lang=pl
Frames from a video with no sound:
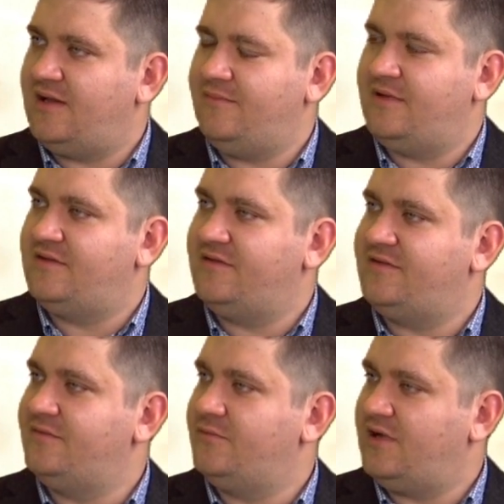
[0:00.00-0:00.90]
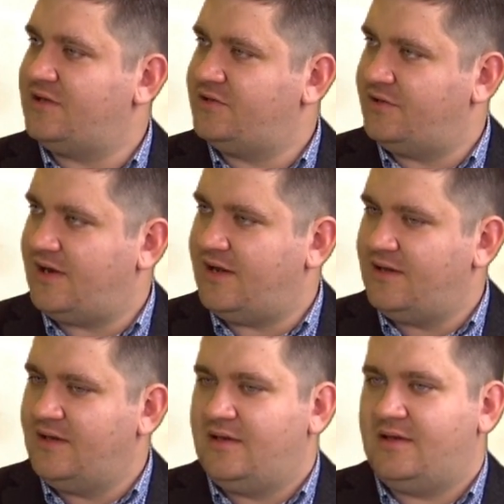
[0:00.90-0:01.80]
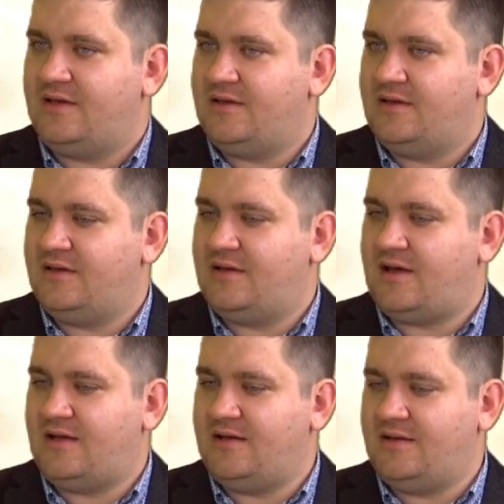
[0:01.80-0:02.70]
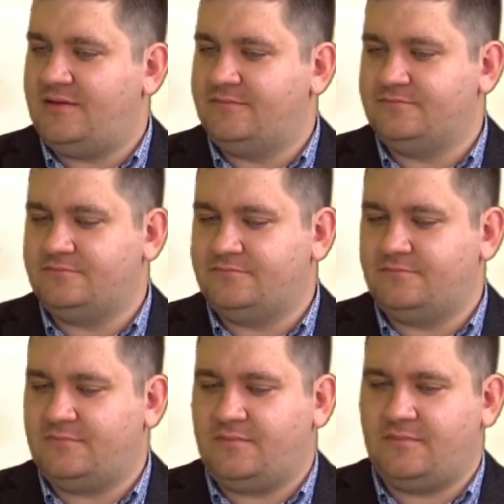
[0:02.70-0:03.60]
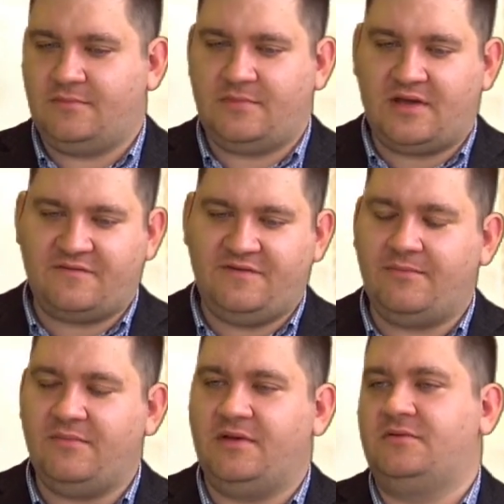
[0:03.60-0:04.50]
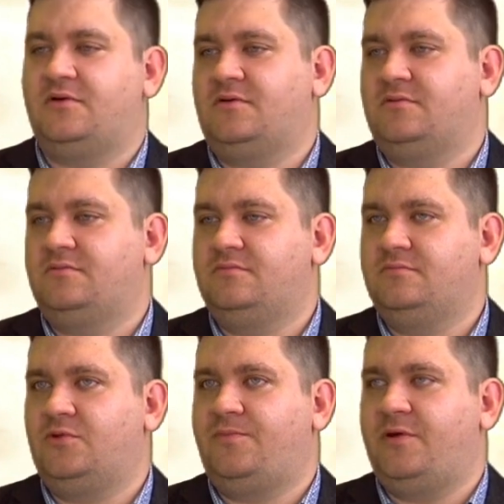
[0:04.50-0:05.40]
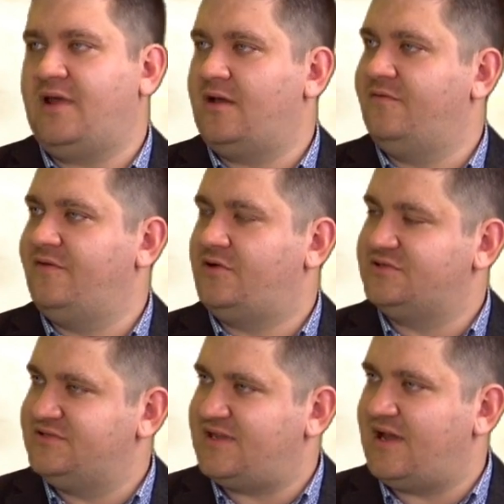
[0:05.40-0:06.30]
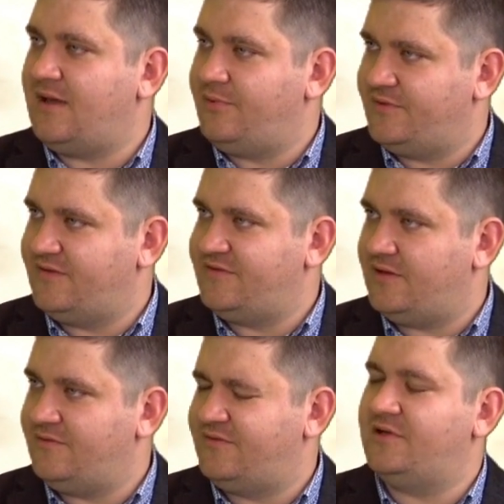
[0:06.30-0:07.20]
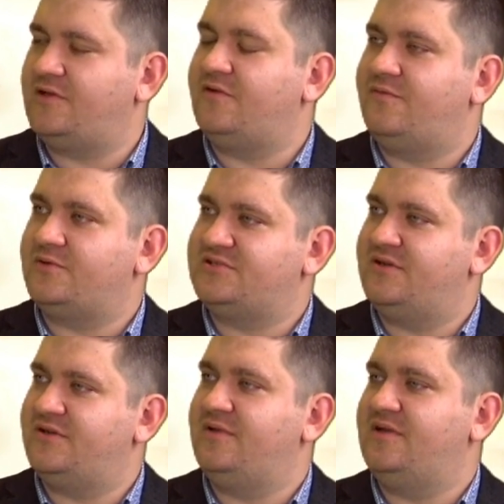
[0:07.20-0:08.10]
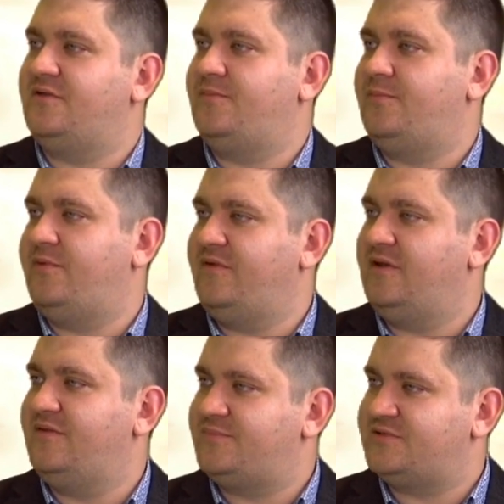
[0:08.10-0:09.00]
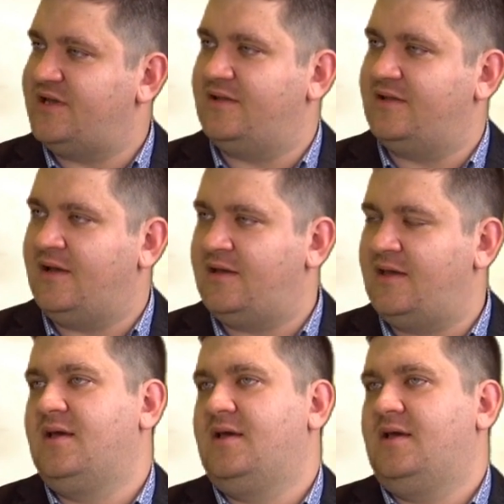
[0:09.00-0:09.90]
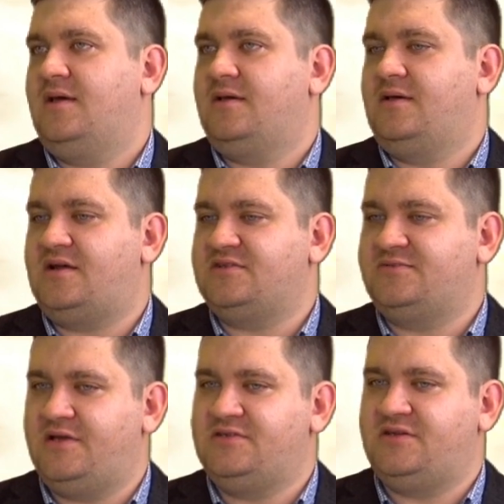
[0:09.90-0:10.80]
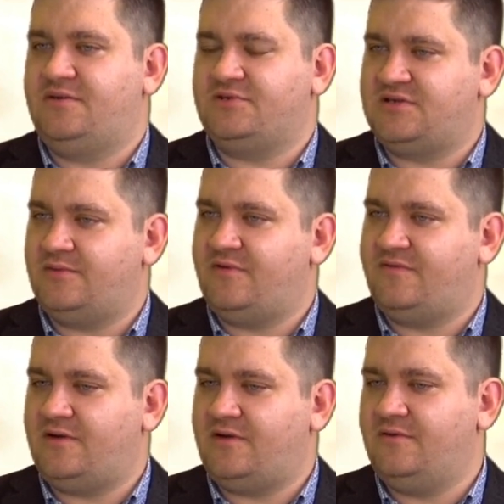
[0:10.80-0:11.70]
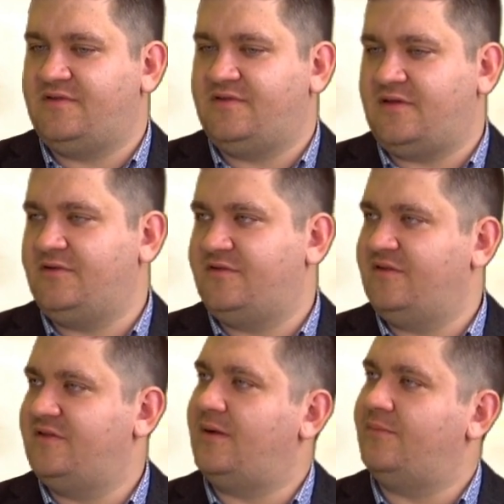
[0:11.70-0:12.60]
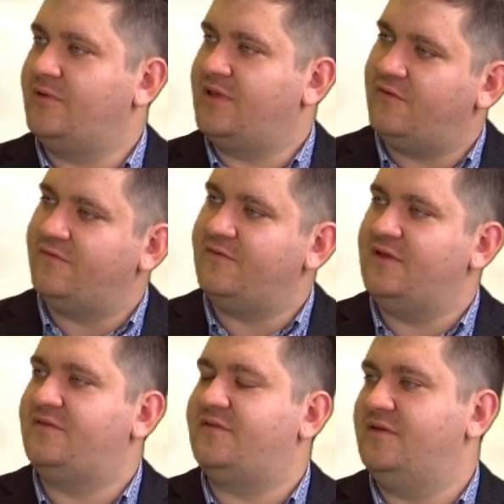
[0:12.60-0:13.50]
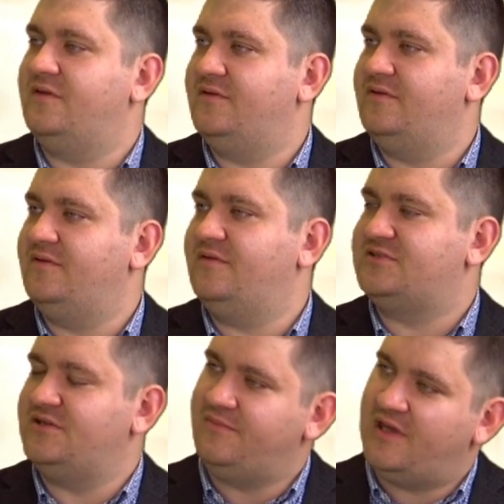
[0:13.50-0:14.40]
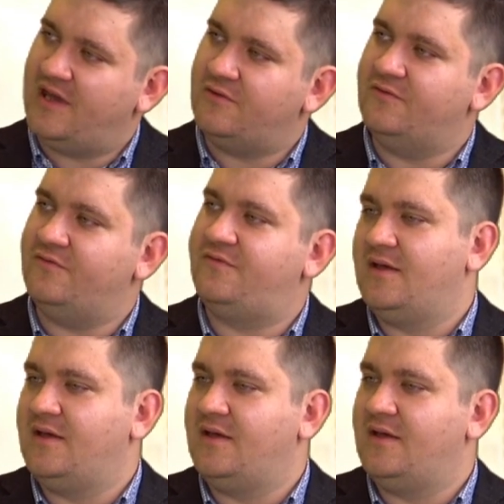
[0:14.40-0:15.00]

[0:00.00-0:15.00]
elementy symulatora ale mm, jak wiemy, do, do pełnego wykorzystania potencjału symulatorów potrzebny jest odpowiedni sprzęt. Tak? gracz będzie potrzebował całego setupu kierownic, y, skrzyń biegów.